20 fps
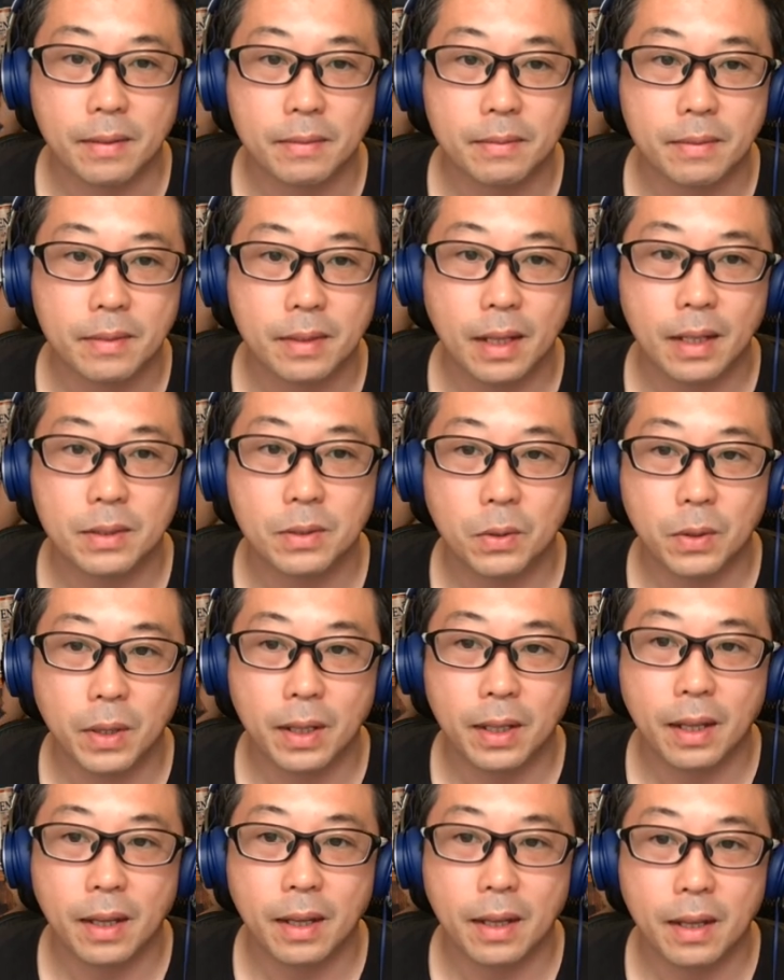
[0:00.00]
で、そ
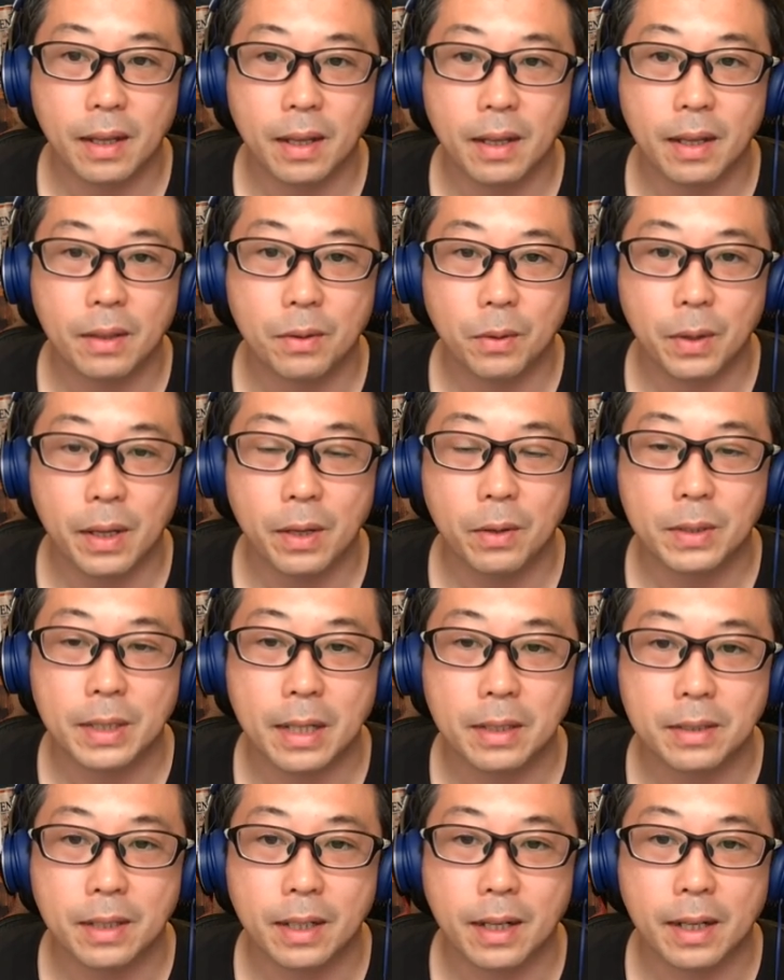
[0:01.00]
れ、えっ、ー、と、A4
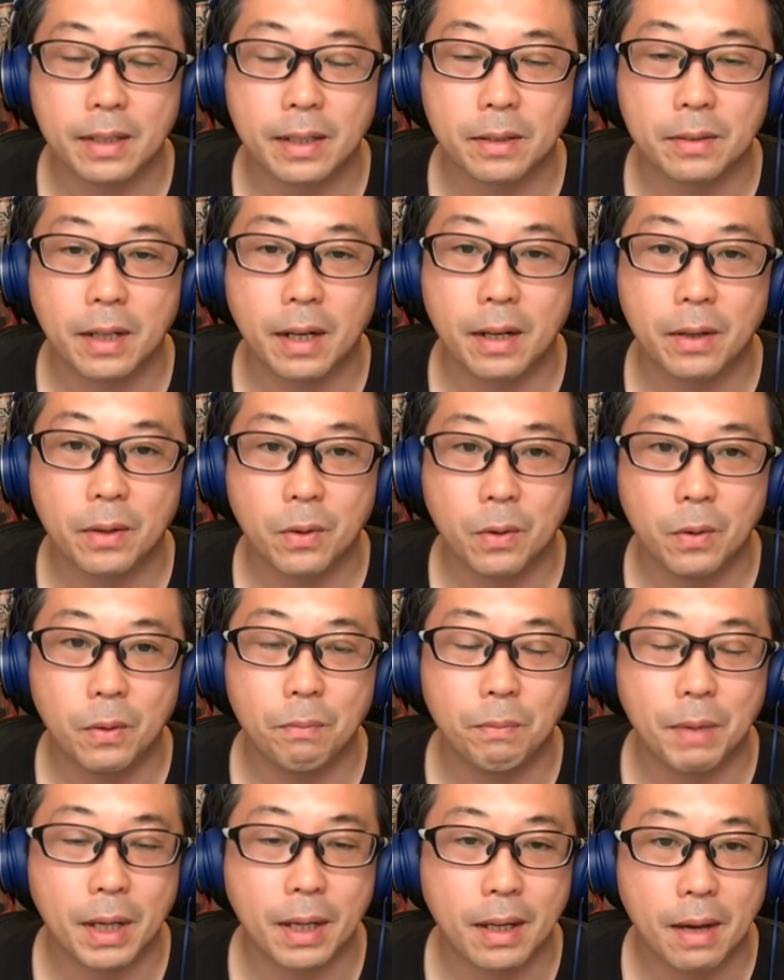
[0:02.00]
サイズで書いたグラレコを、
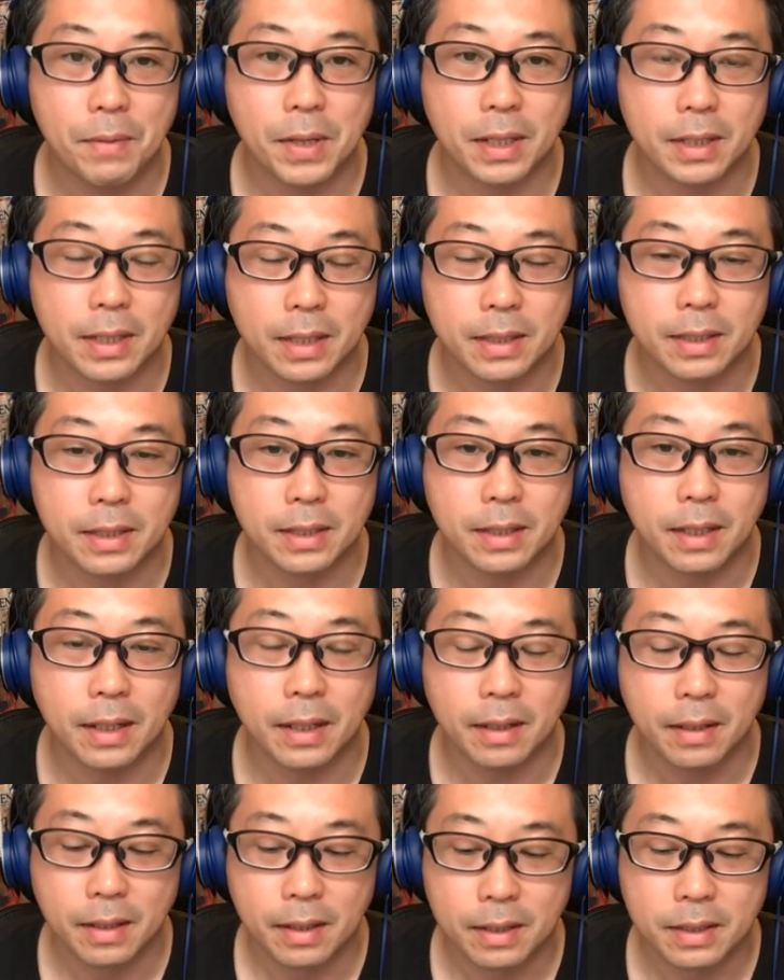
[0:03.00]
まあ、カメラ、写真
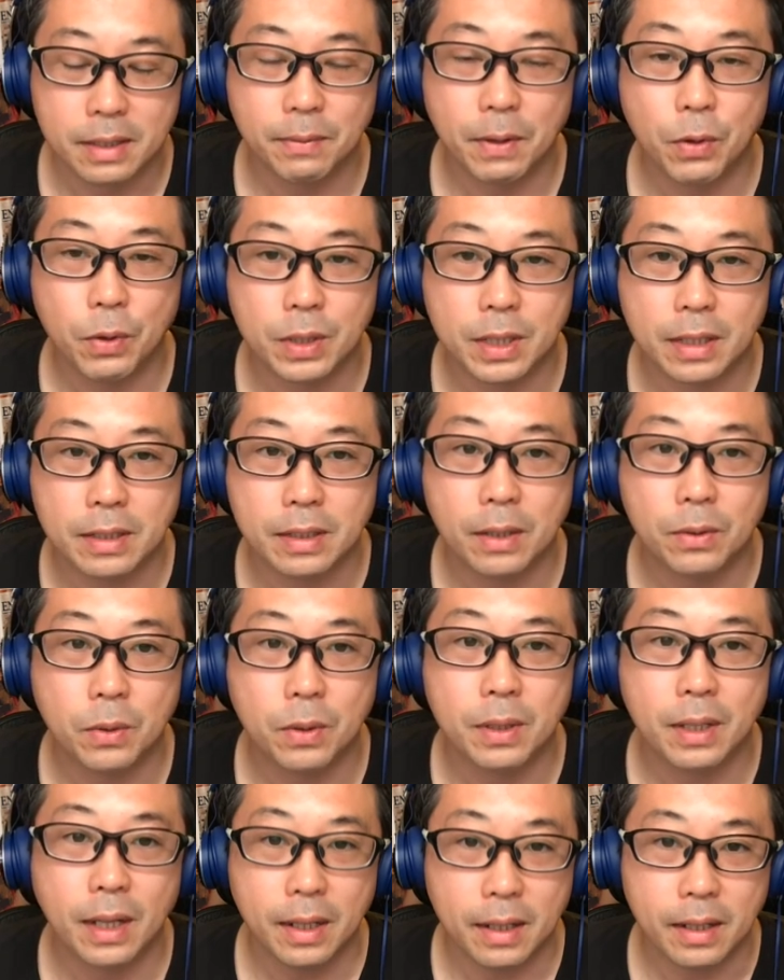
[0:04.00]
で、スマホの写真で撮
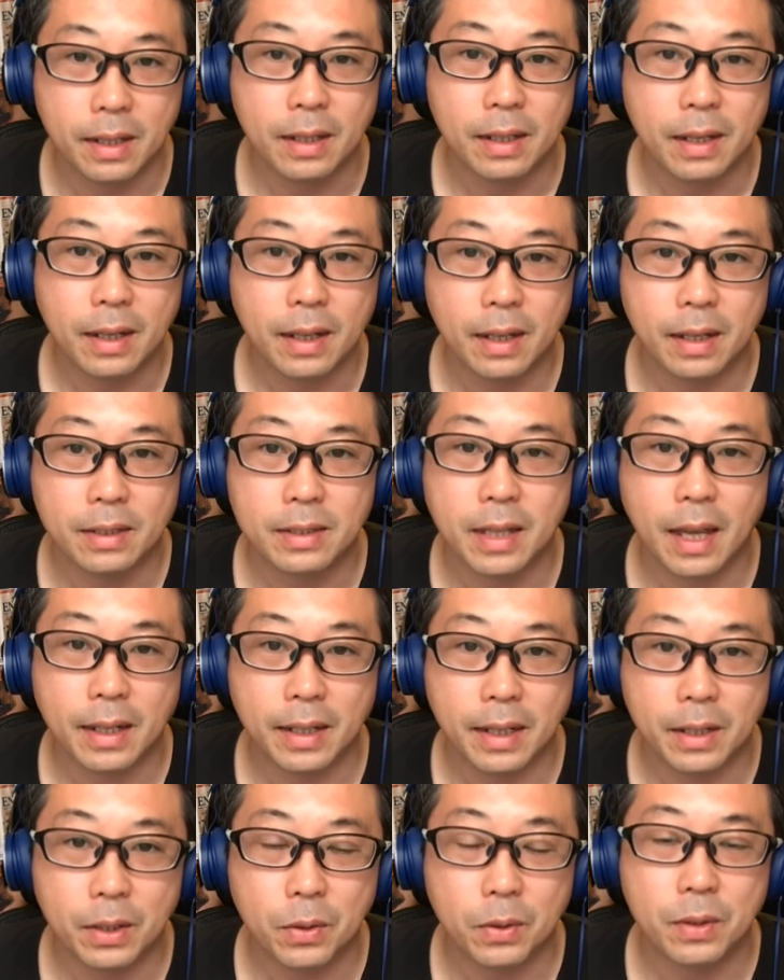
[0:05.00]
るなり、えー、
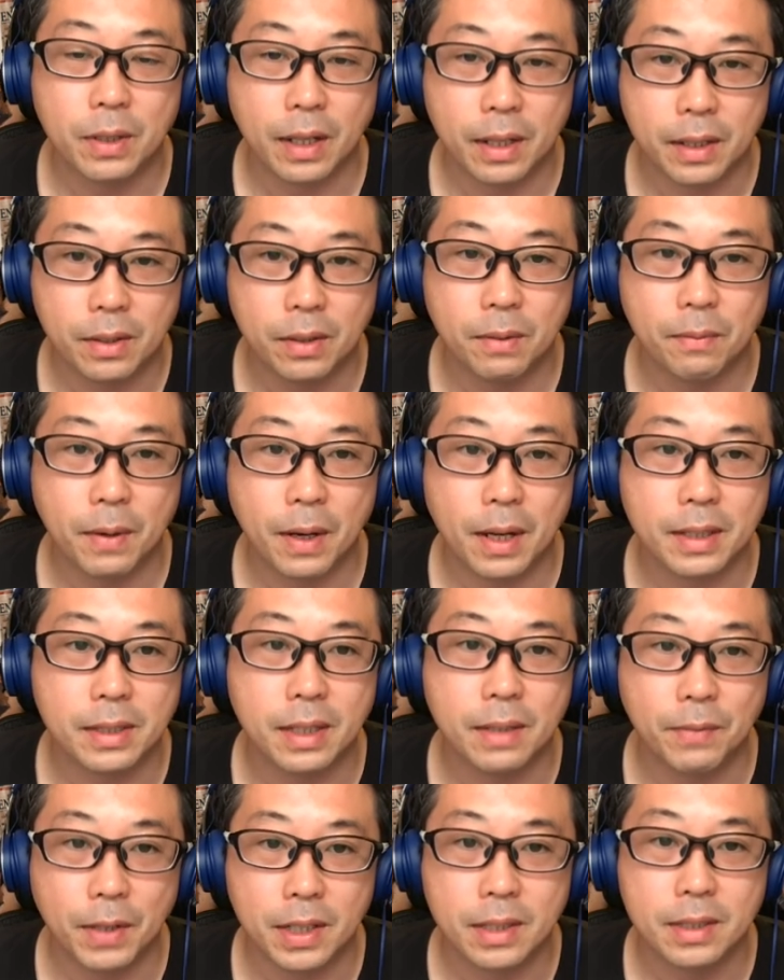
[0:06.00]
スキャナーで撮るなりっていうのを任
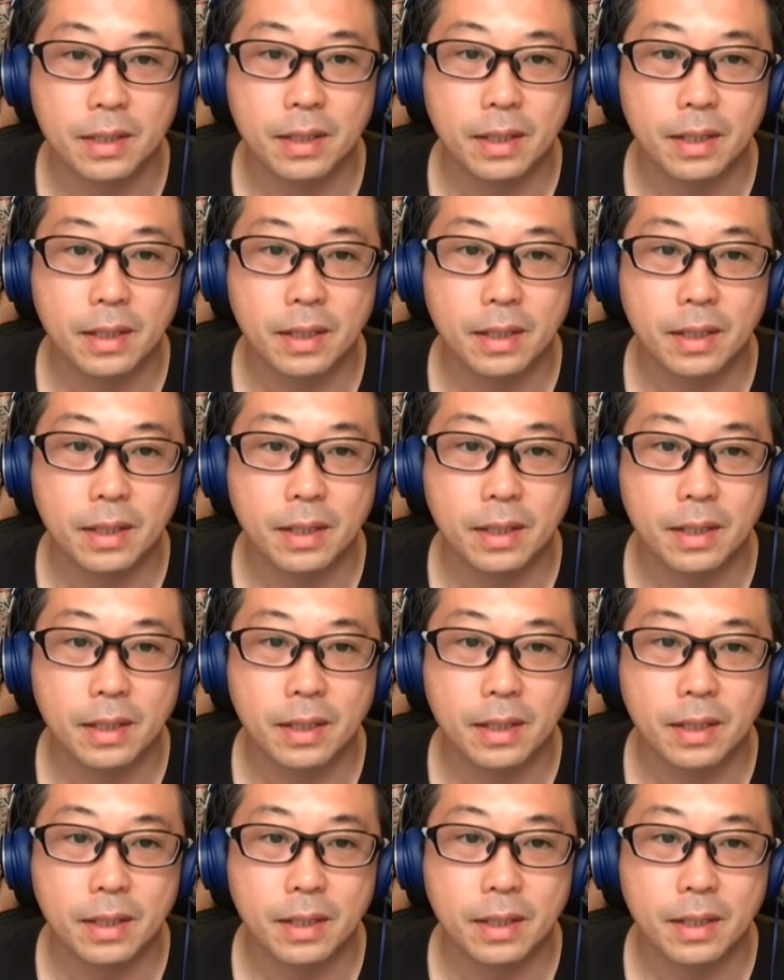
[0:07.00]
せます。